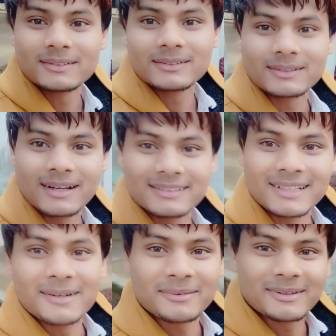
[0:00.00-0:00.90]
तो गैस
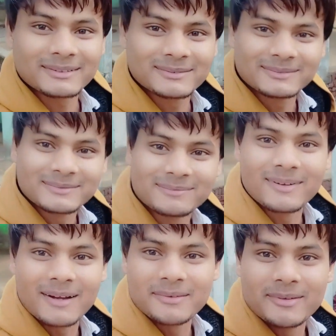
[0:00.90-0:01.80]
यहाँ पे बस
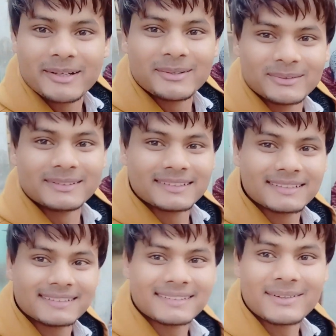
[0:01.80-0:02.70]
भाभी बैठी हुई
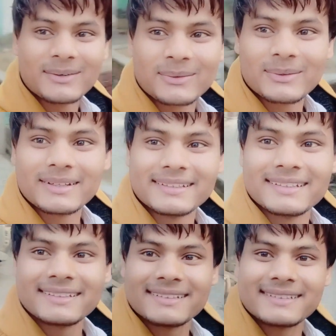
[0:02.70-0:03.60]
हैं और कोई नहीं
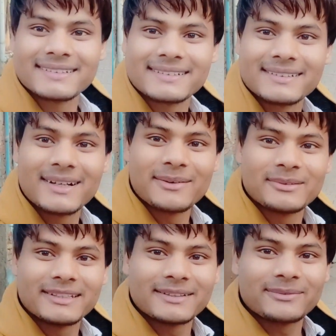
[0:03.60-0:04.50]
है गांव
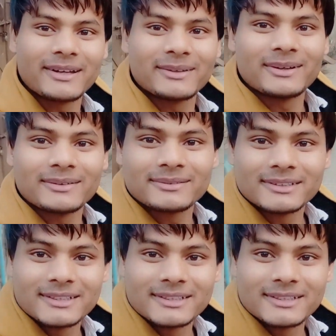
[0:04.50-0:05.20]
में देख पा रहे हो आप